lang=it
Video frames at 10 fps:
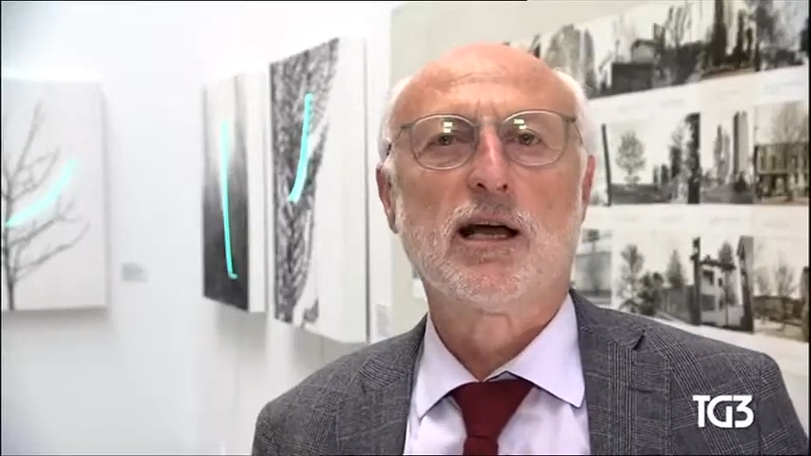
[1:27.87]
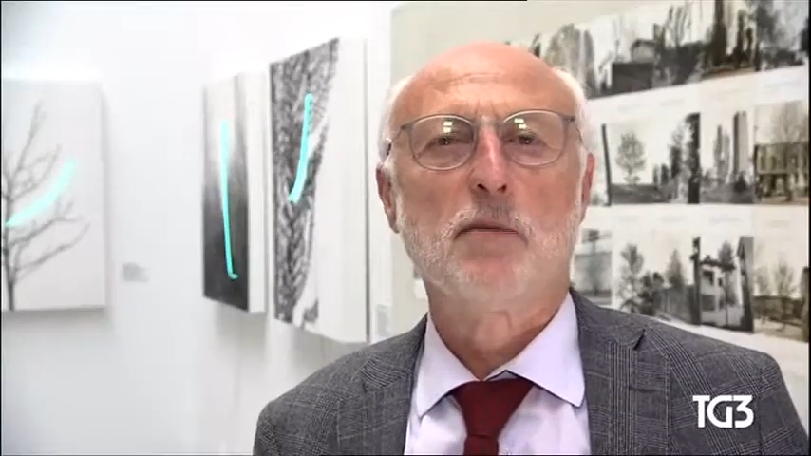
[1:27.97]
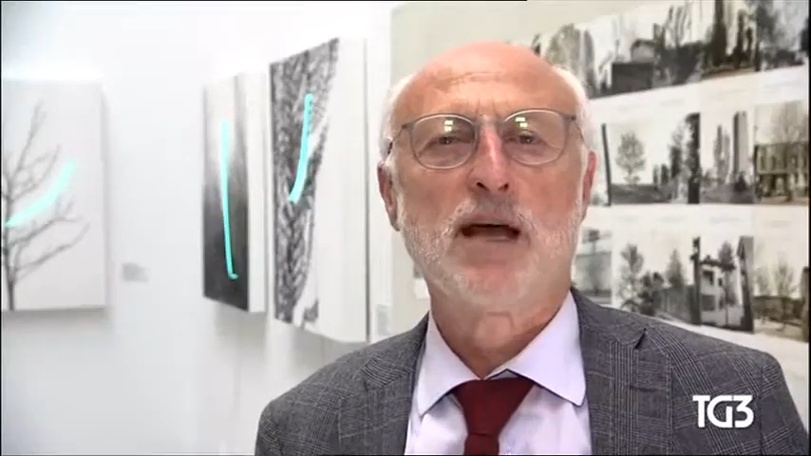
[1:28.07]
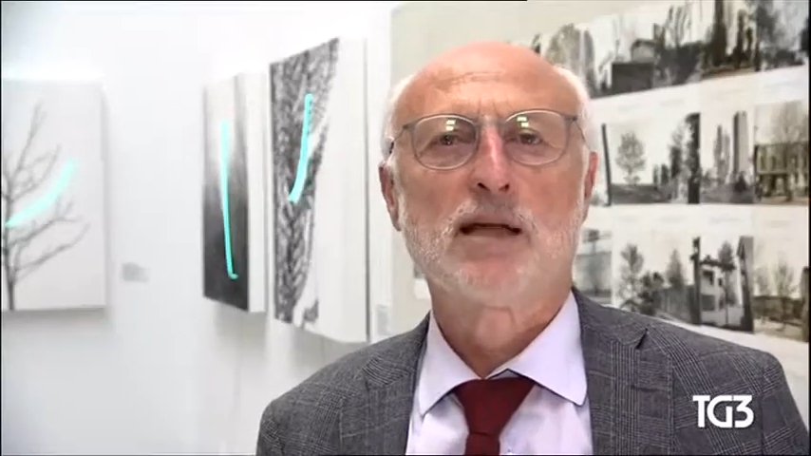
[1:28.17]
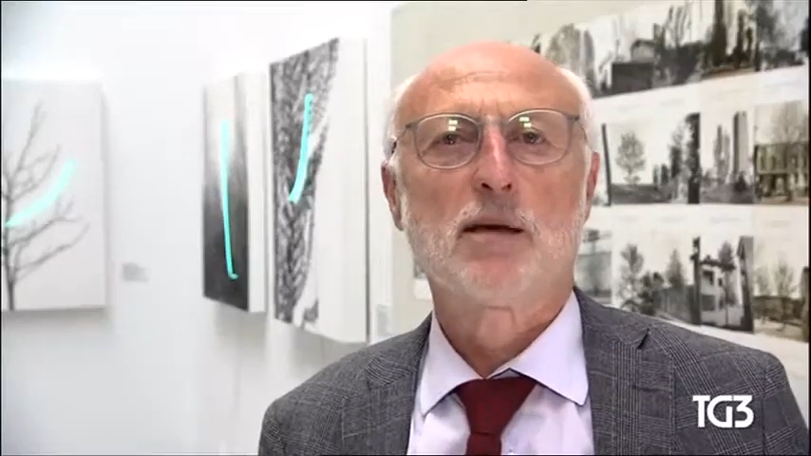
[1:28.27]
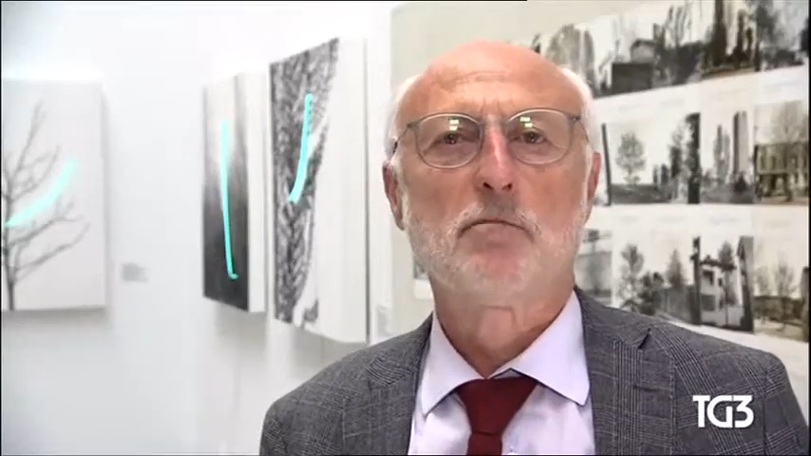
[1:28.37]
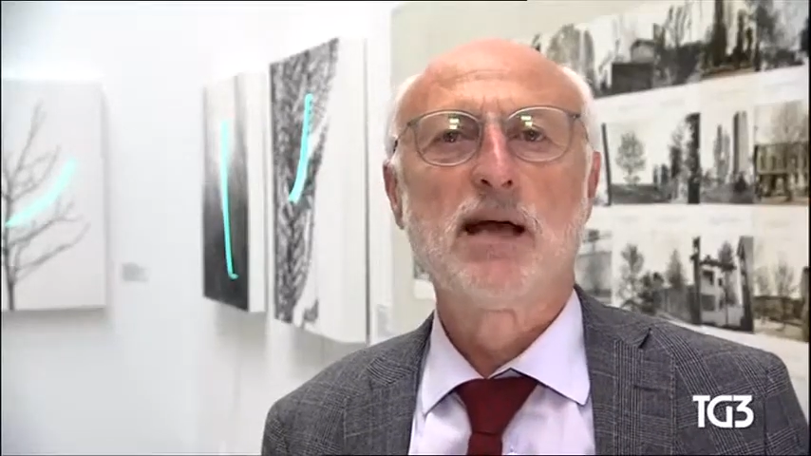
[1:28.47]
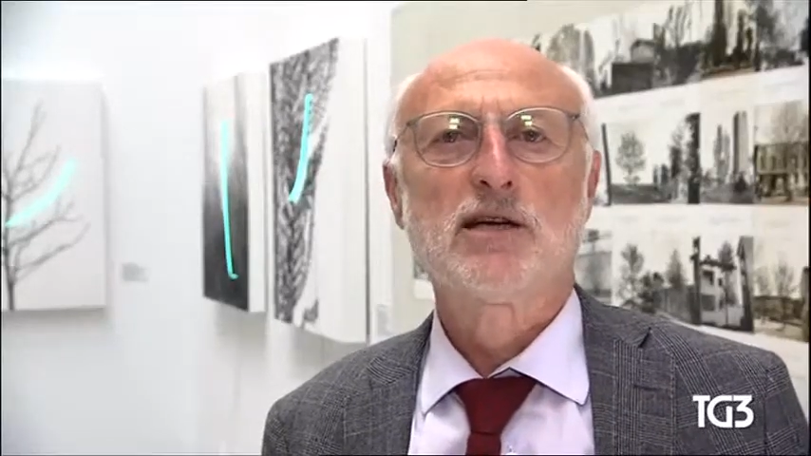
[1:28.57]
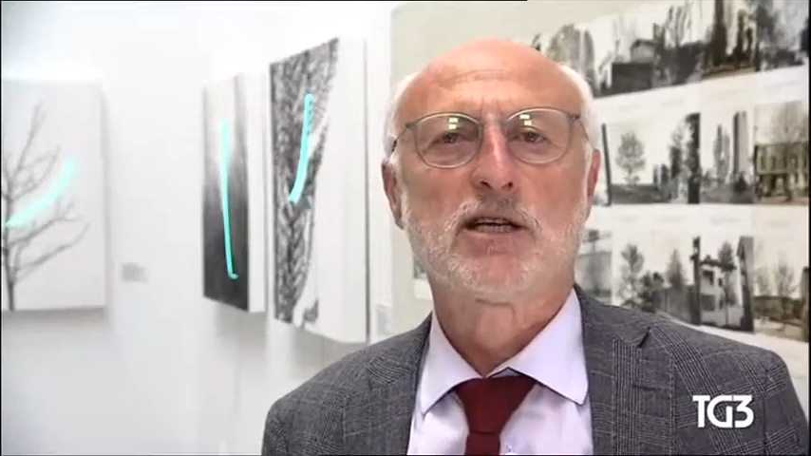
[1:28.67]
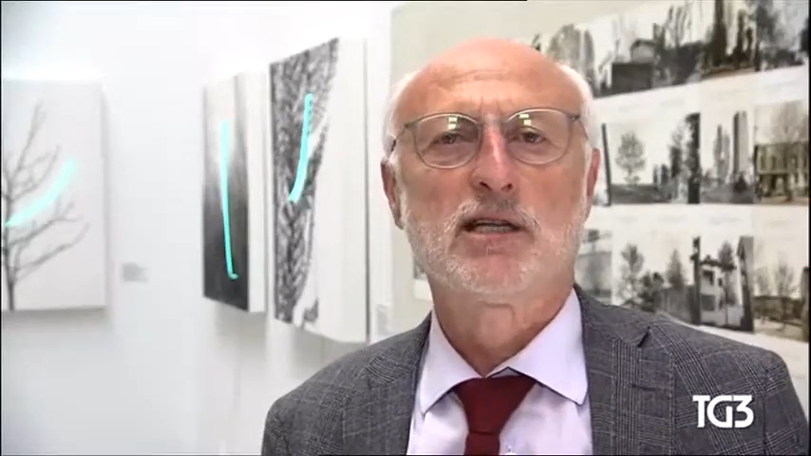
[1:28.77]
cambiata
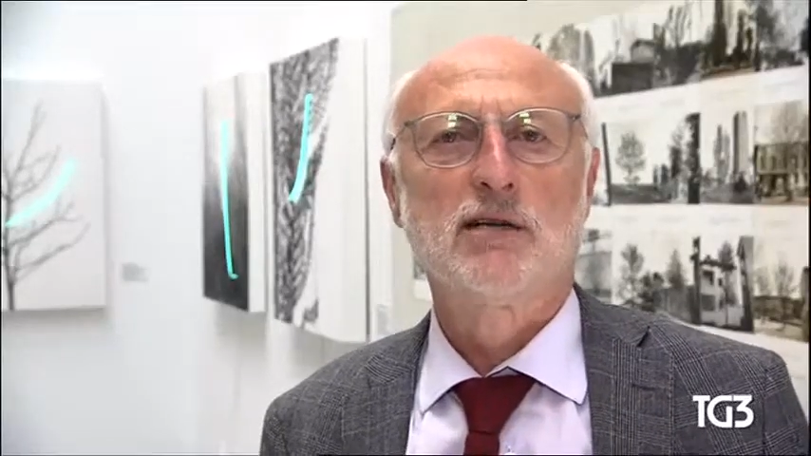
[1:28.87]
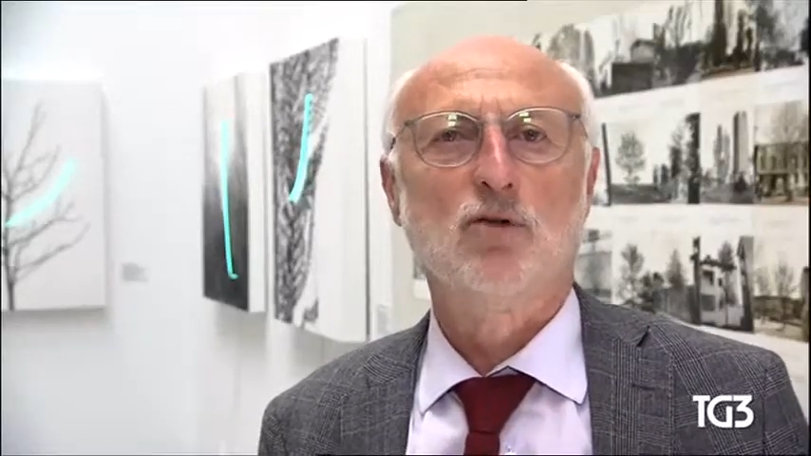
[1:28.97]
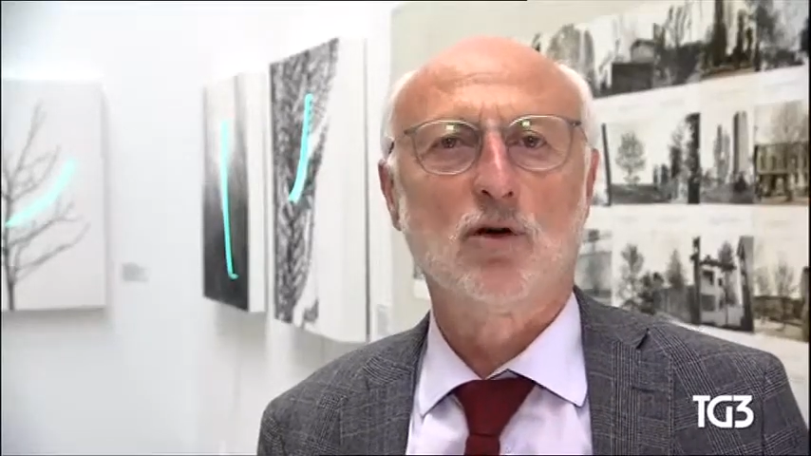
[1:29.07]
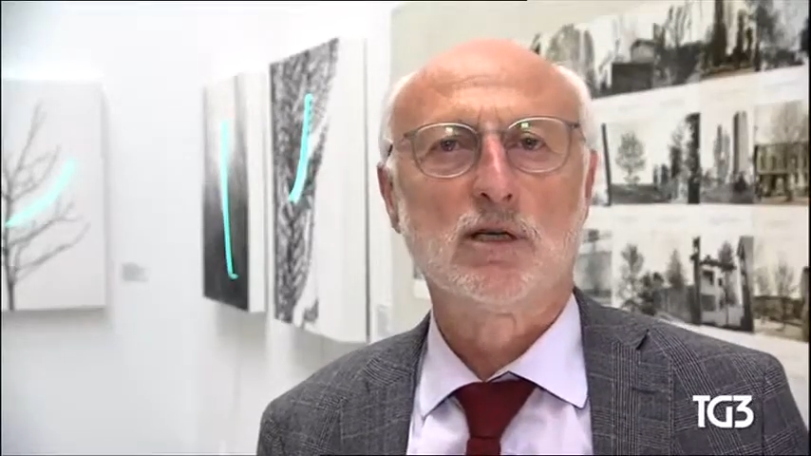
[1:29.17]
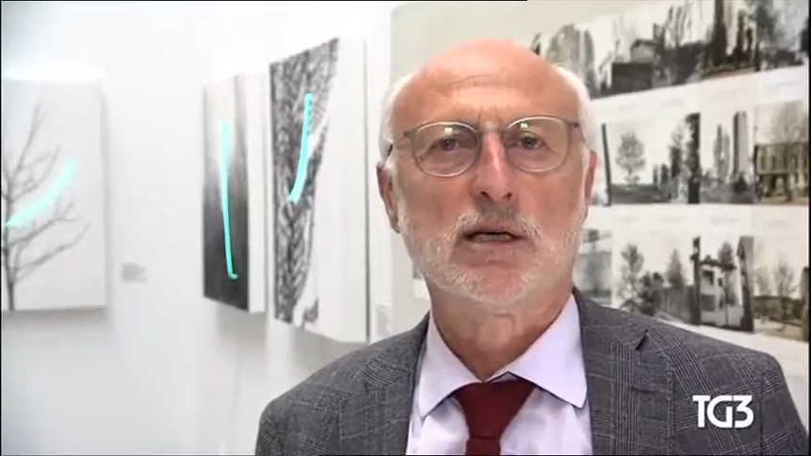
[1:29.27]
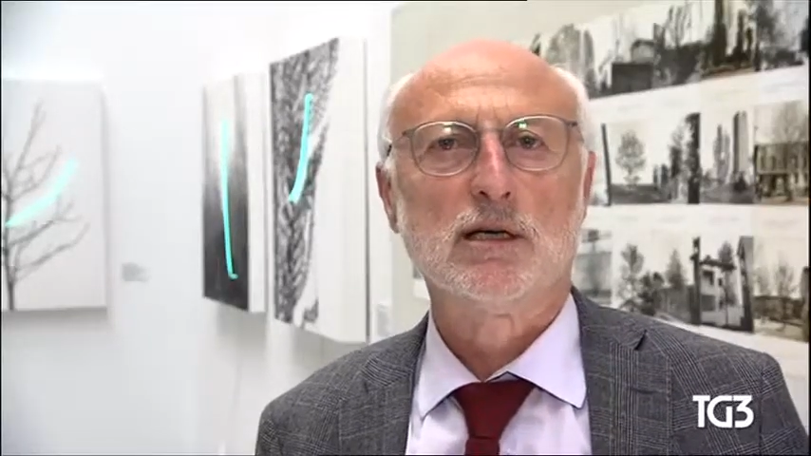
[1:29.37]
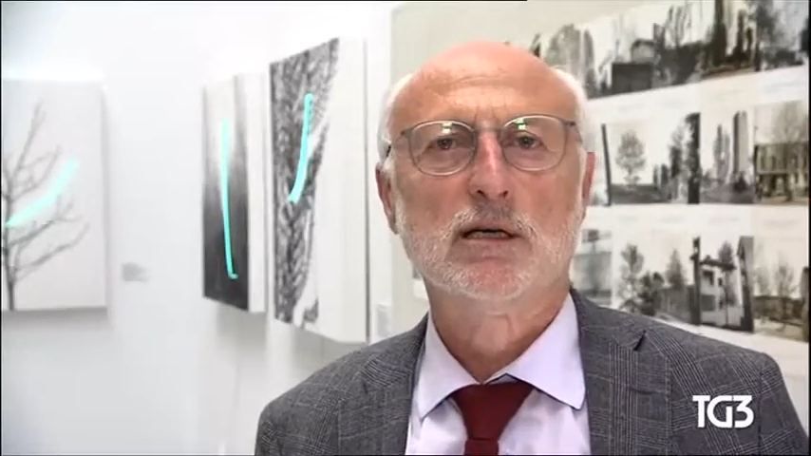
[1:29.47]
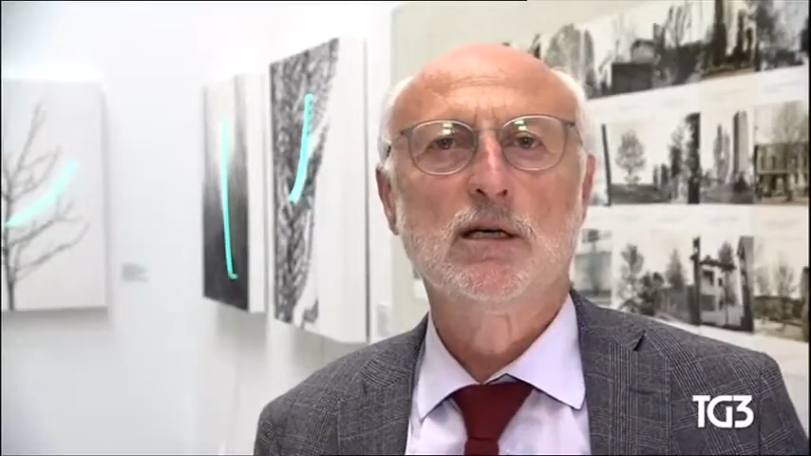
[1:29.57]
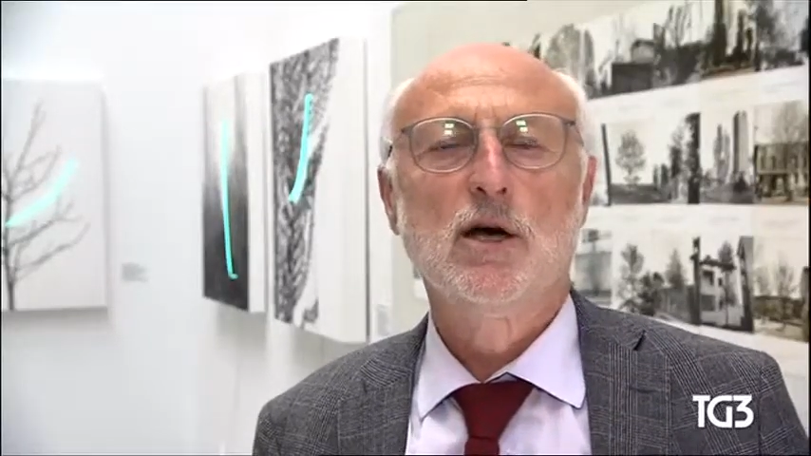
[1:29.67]
ben sette volte.